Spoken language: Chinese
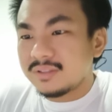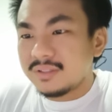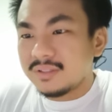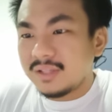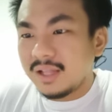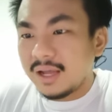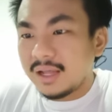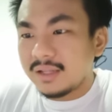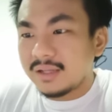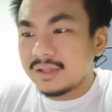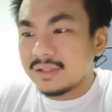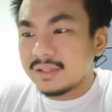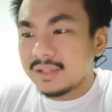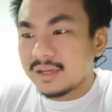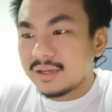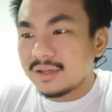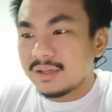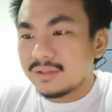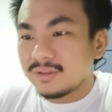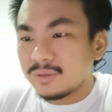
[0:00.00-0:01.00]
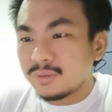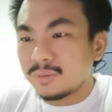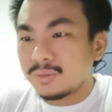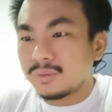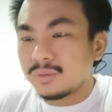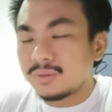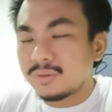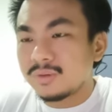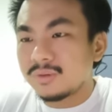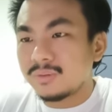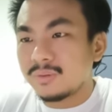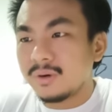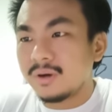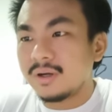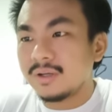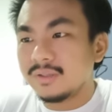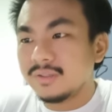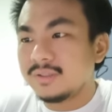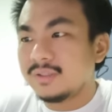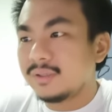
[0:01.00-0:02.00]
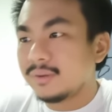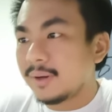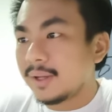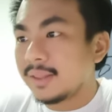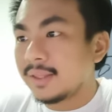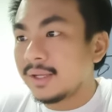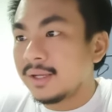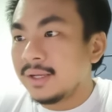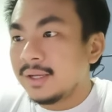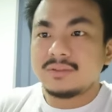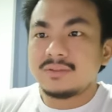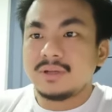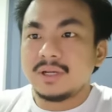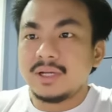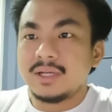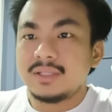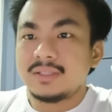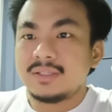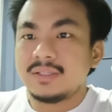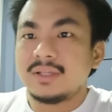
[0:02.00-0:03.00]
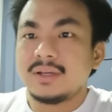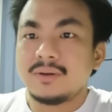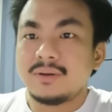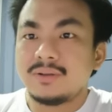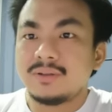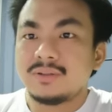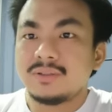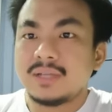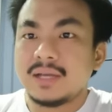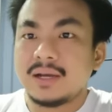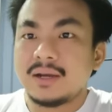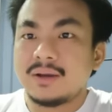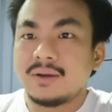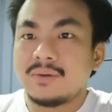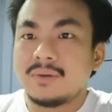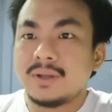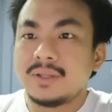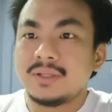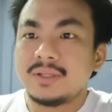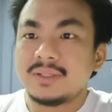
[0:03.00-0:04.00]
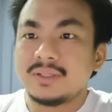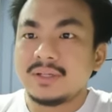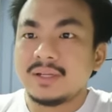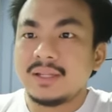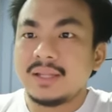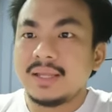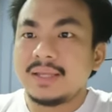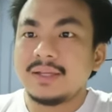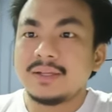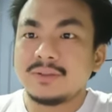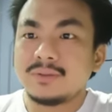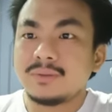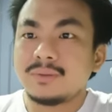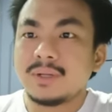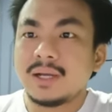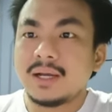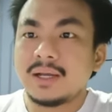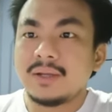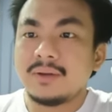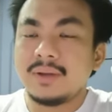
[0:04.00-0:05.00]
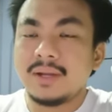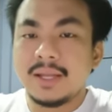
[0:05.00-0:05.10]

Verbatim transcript: 其他的那个图我很喜欢，所以今天我就讲关于这个 Layer 二 啦，因